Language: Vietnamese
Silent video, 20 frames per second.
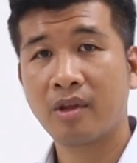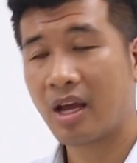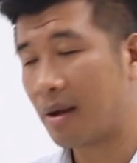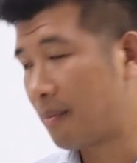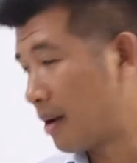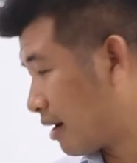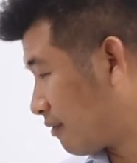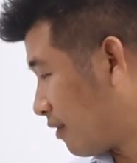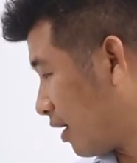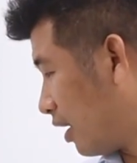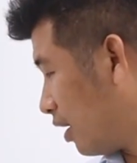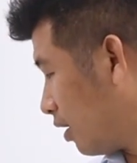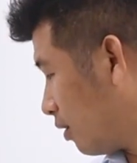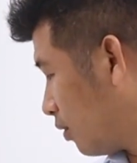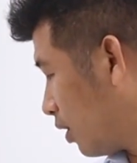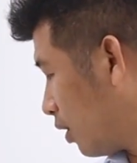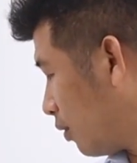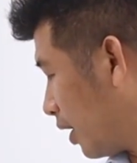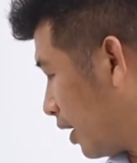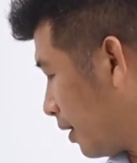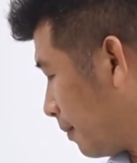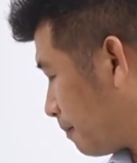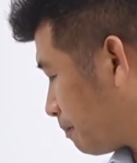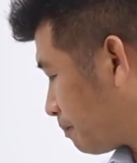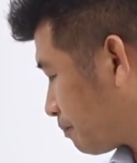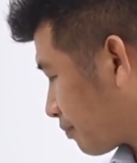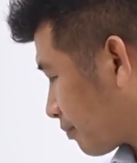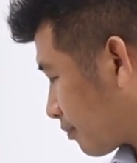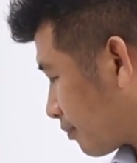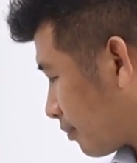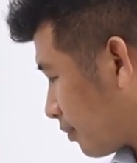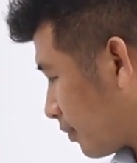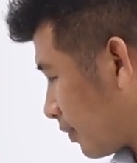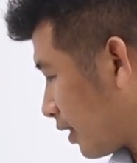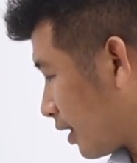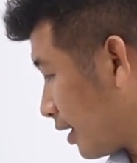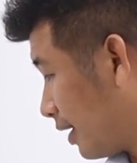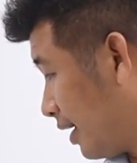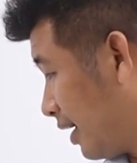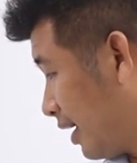các bạn phải lưu lưu ý
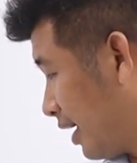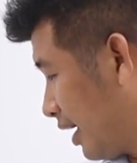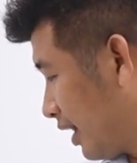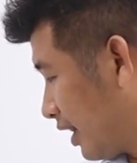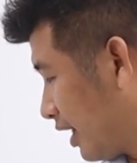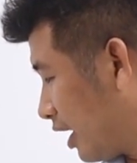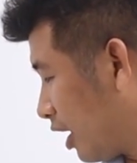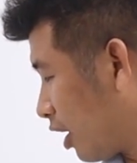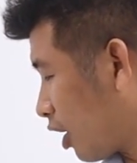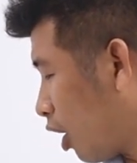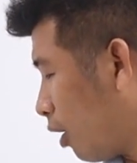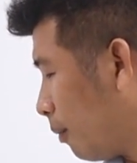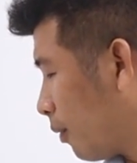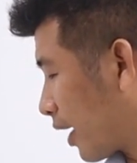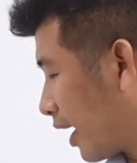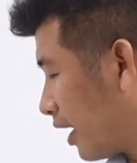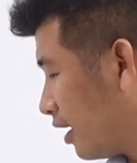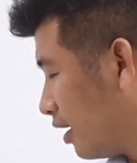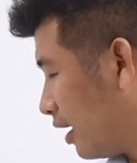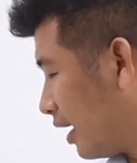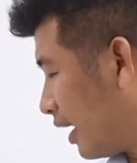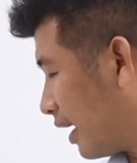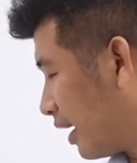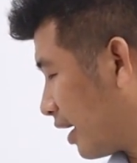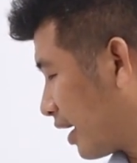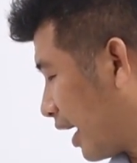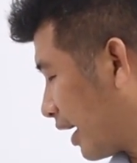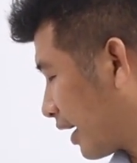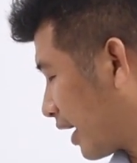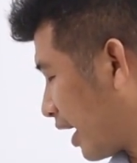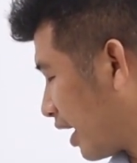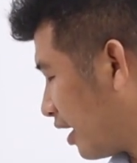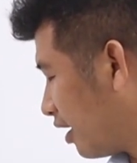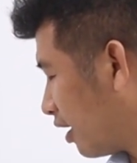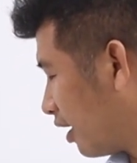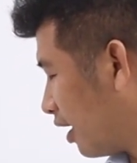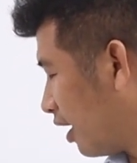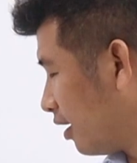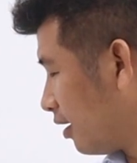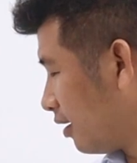thì nó có một cái nữa là nó gần các cái
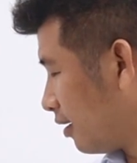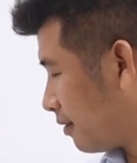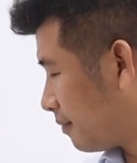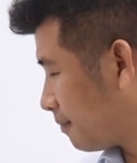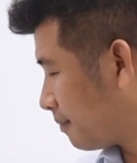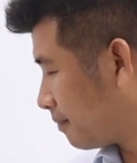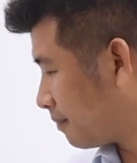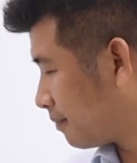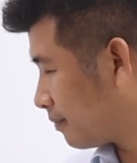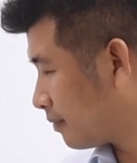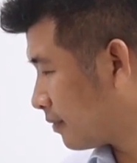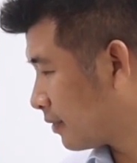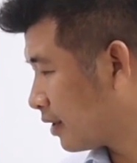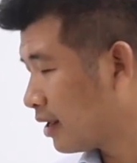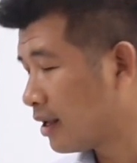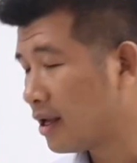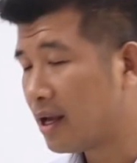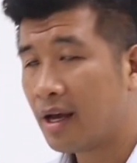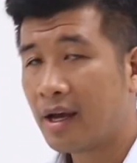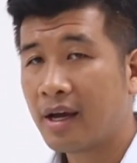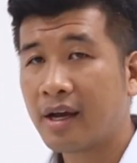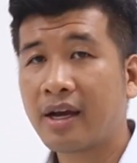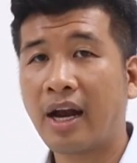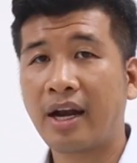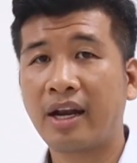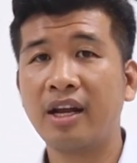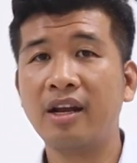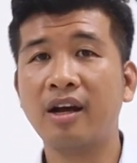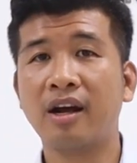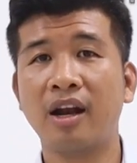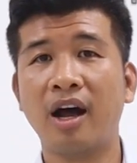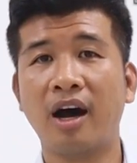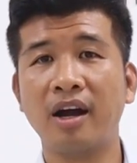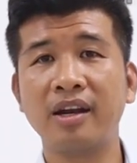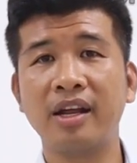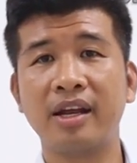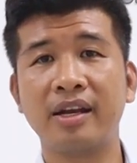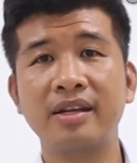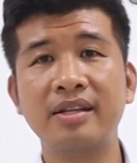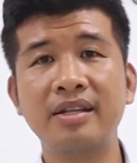đường lớn gần cái đường
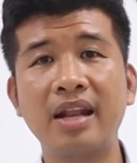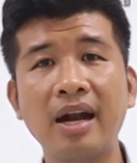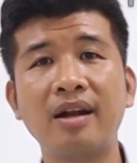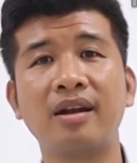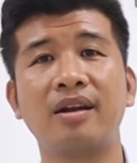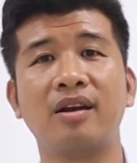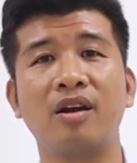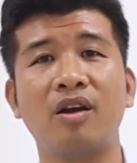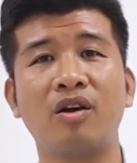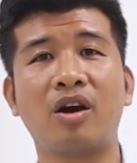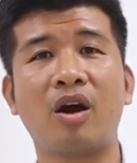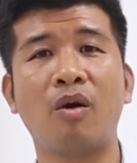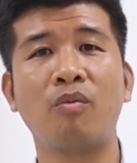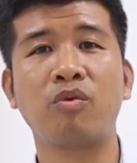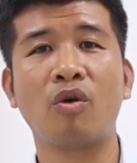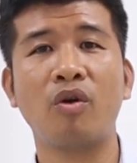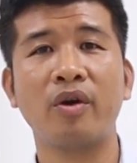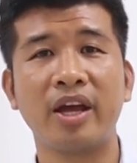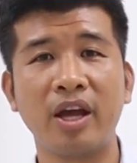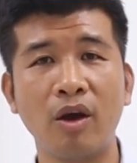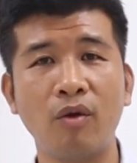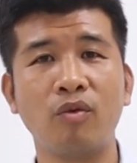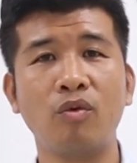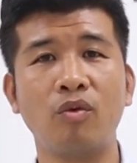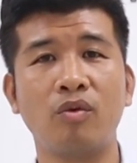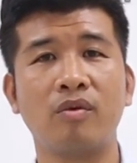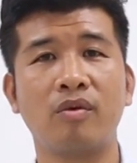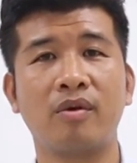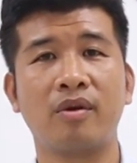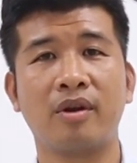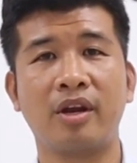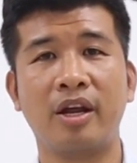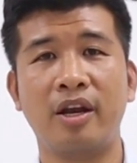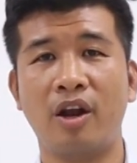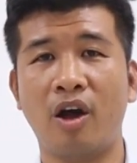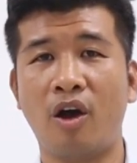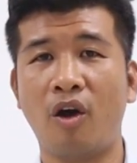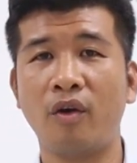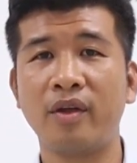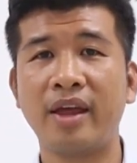lớn thì đất nó không có yếu thì
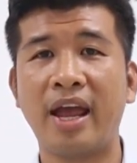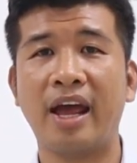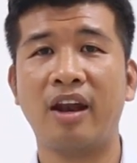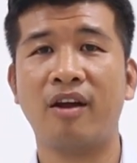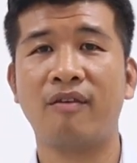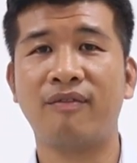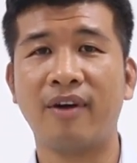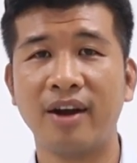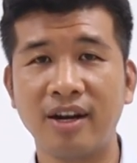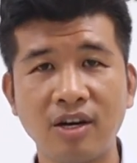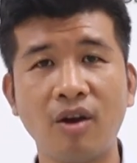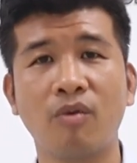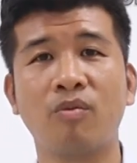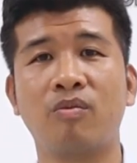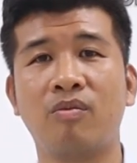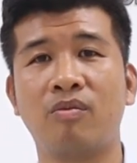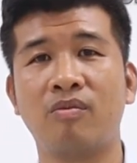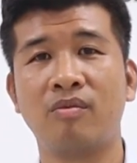nó nhà nó vẫn rung